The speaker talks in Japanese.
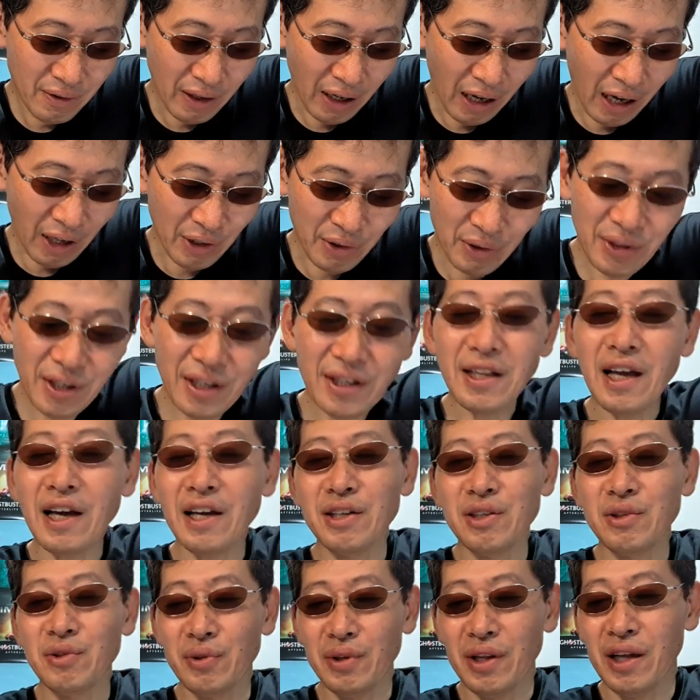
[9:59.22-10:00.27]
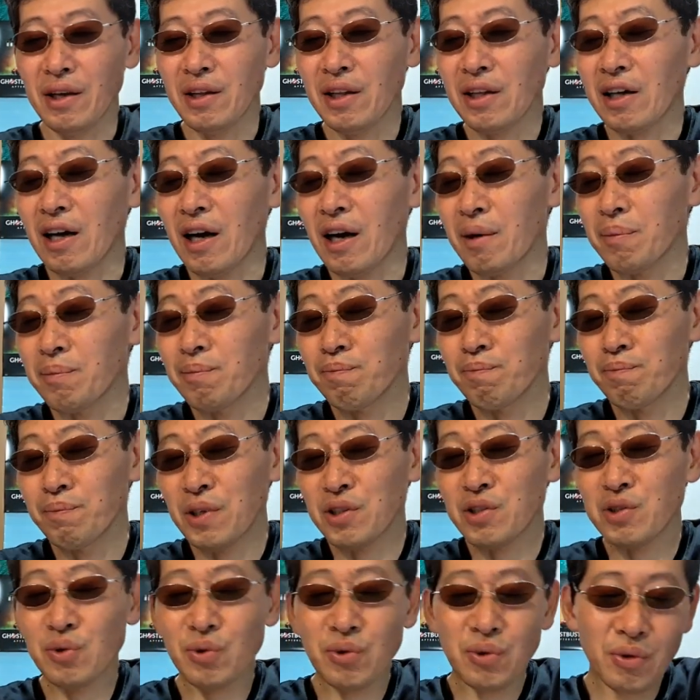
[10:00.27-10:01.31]
歩けないよね。なんか
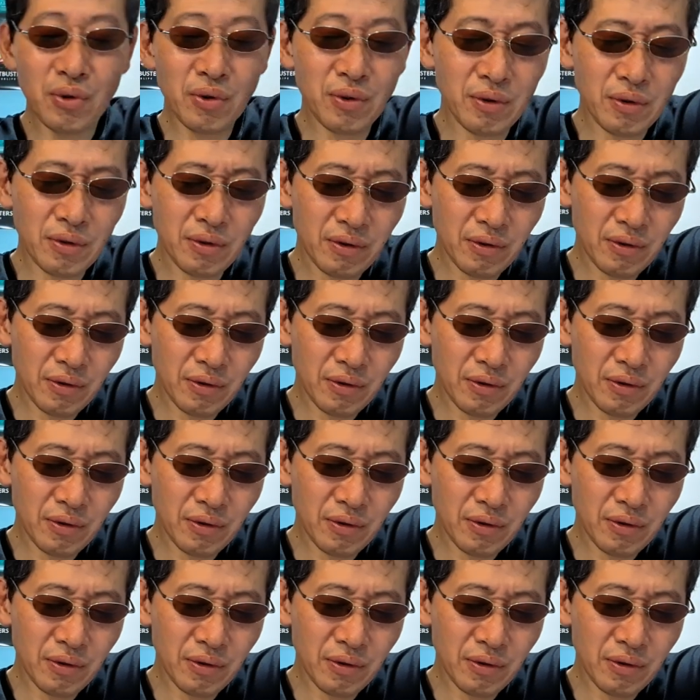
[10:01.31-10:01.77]
別の